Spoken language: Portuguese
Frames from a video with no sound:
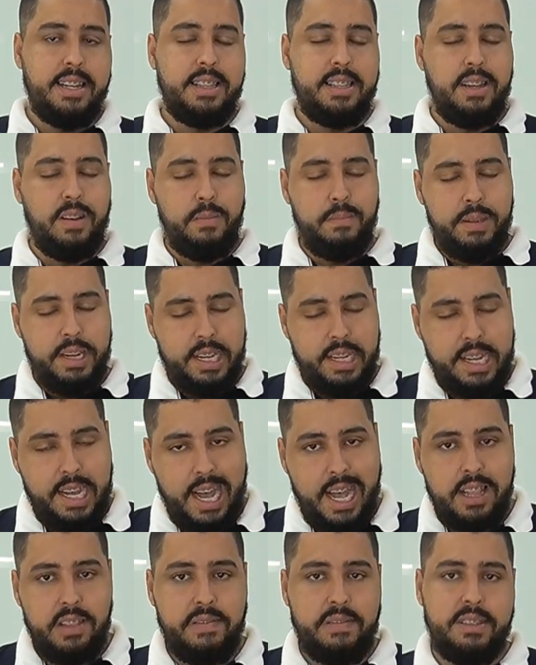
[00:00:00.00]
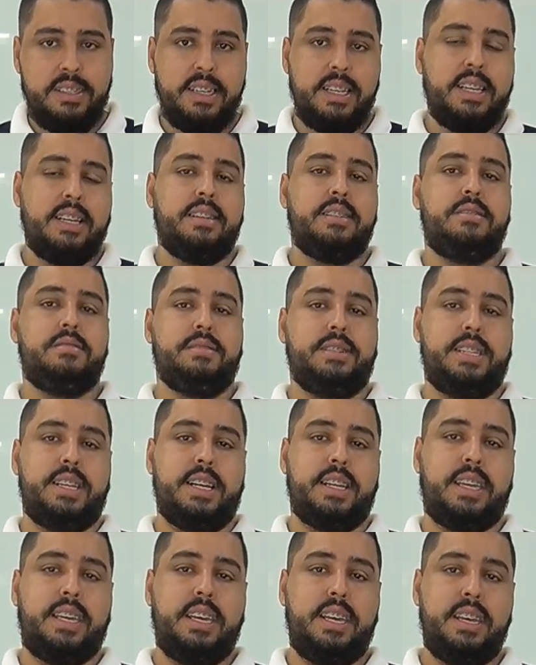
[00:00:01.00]
Então, obrigado você que assistiu até
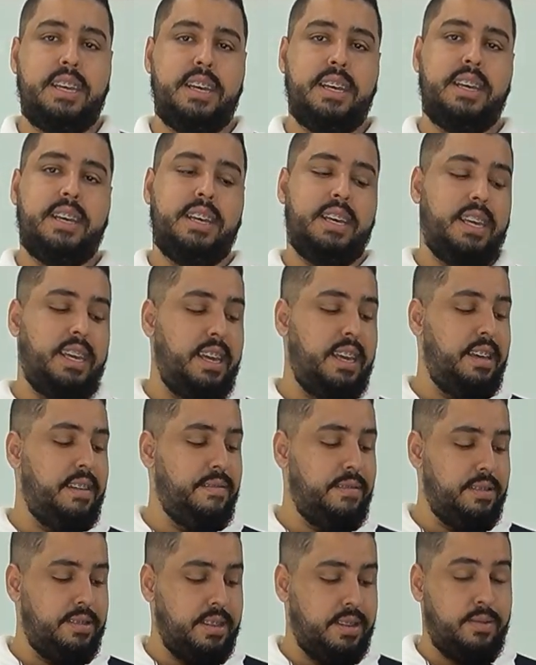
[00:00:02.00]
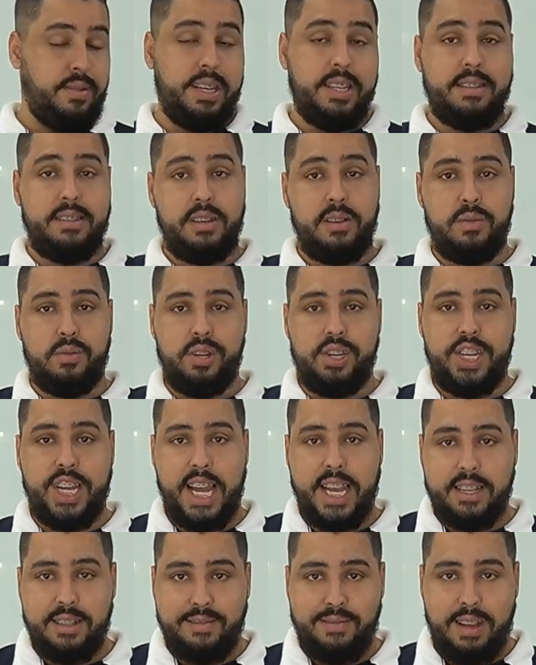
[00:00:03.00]
aqui e você conheceu hoje
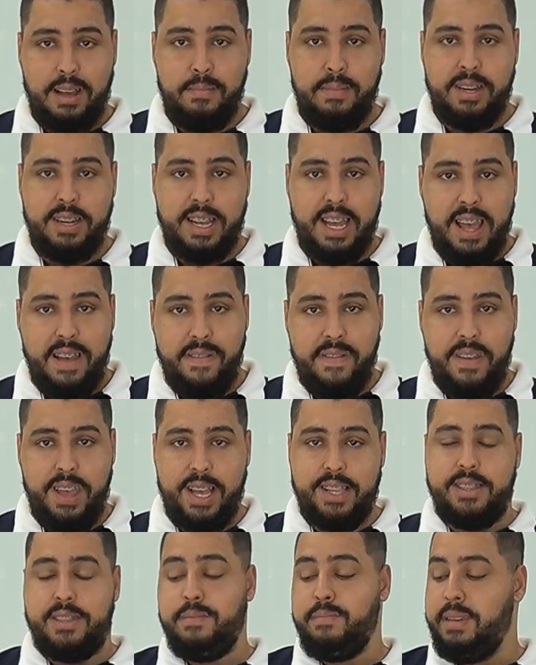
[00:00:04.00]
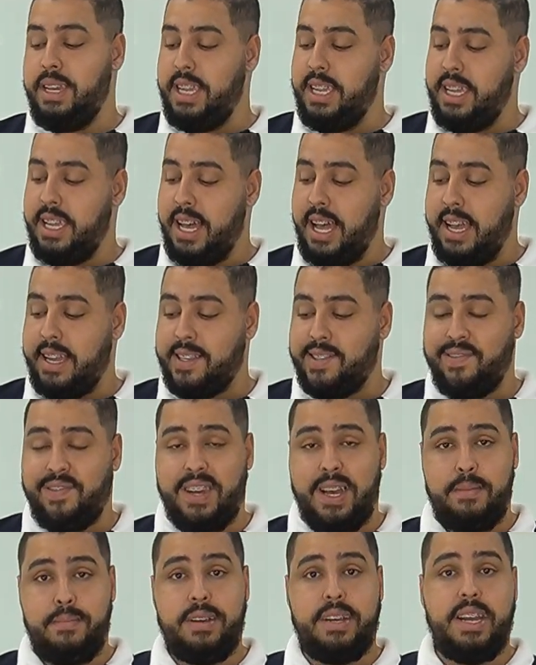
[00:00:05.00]
a Xfiber FS Mini, a
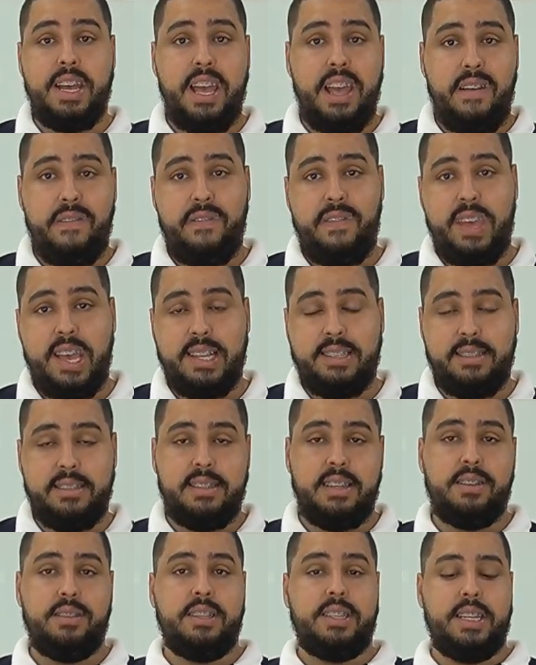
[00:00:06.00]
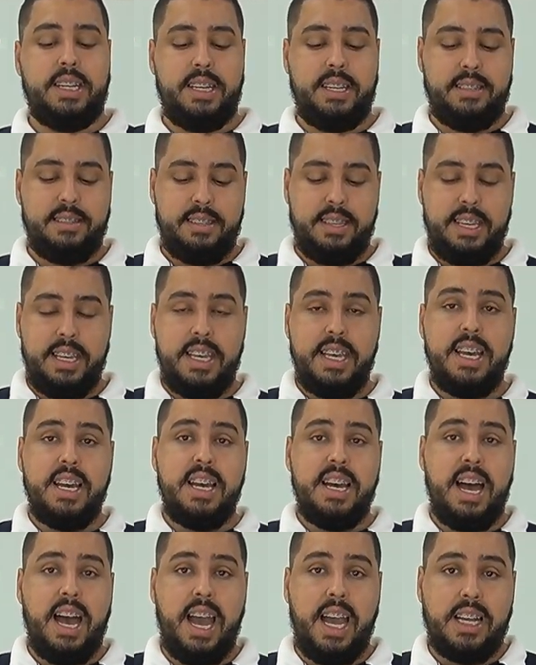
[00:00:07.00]
Xfiber FS03 e
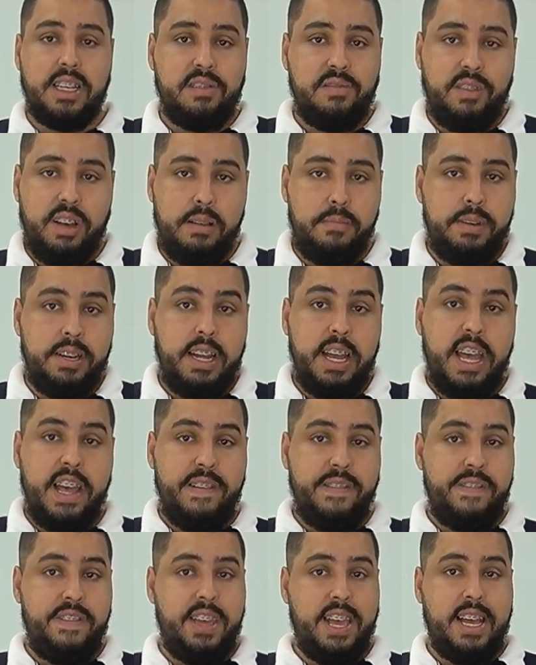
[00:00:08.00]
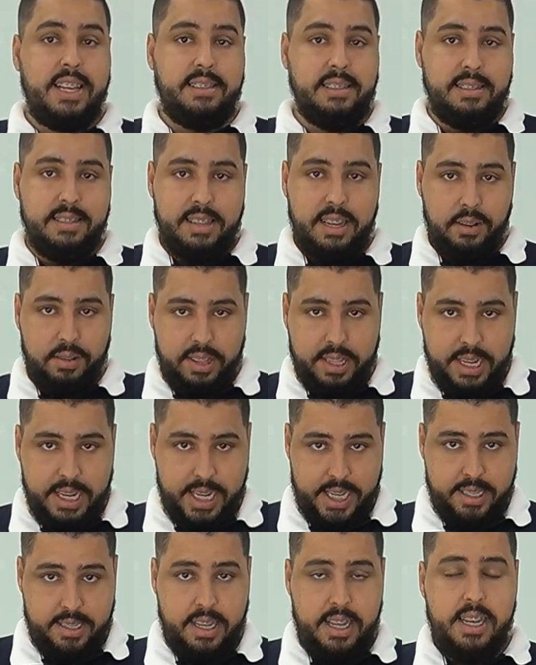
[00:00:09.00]
a Xfiber
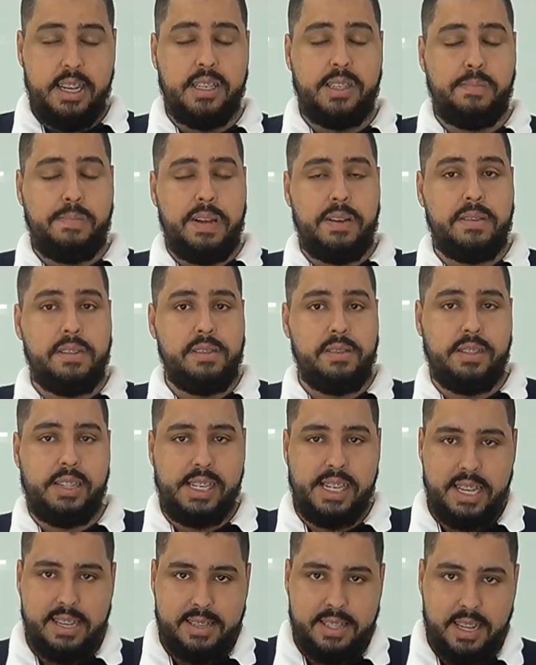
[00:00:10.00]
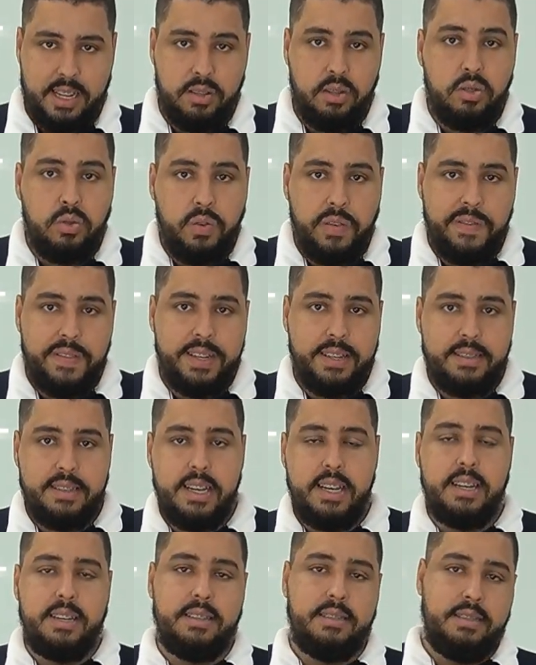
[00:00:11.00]
FS06. Espero que não tenha restado dúvidas.
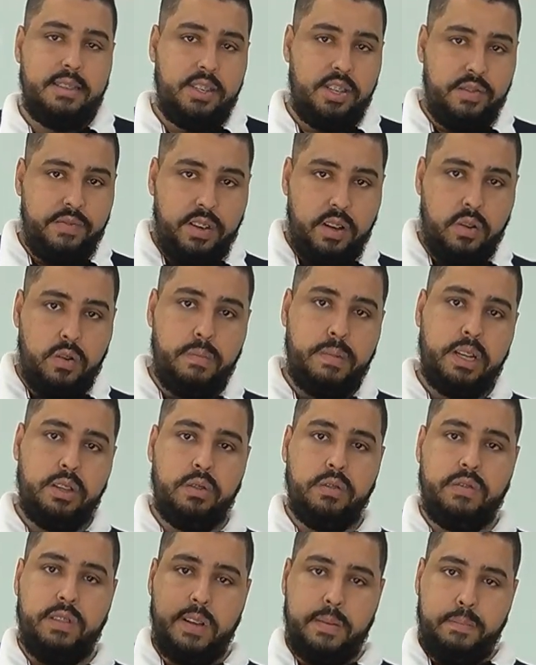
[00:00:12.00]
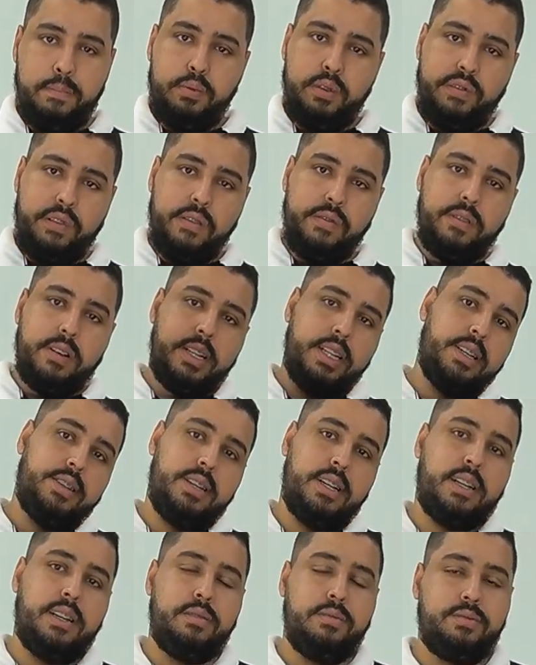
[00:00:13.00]
Se tiver alguma dúvida, por favor,
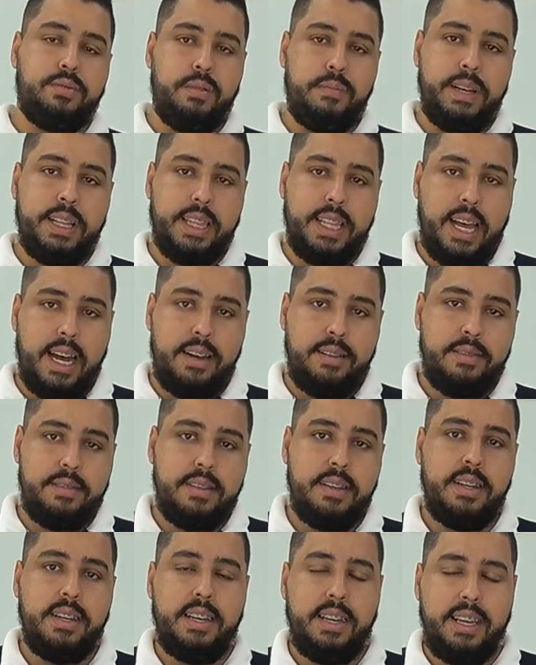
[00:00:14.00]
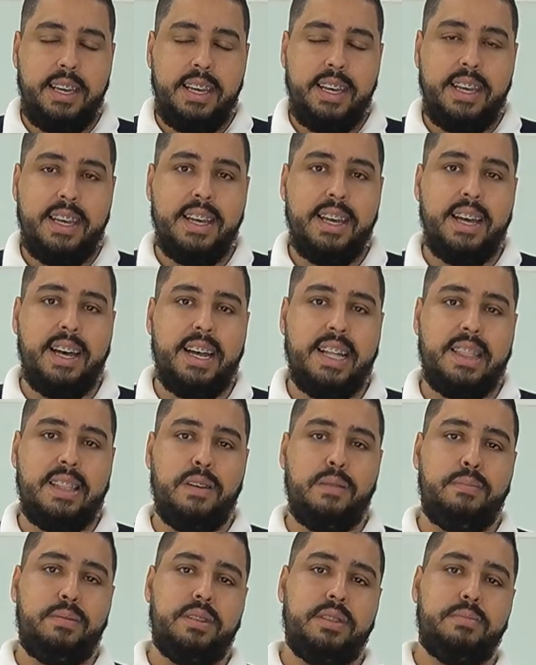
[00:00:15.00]
deixe aqui nos comentários e até
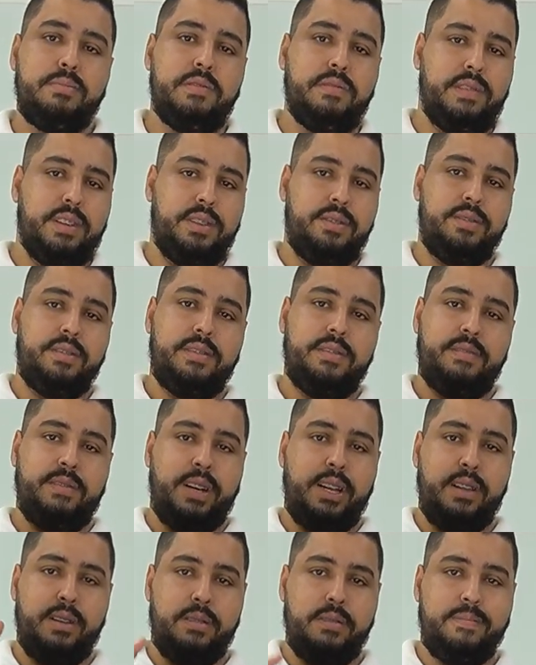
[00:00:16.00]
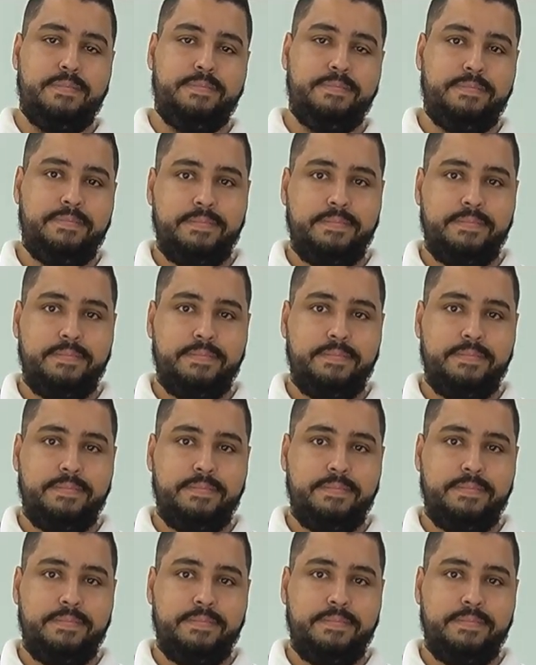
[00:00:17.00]
o próximo vídeo. Valeu!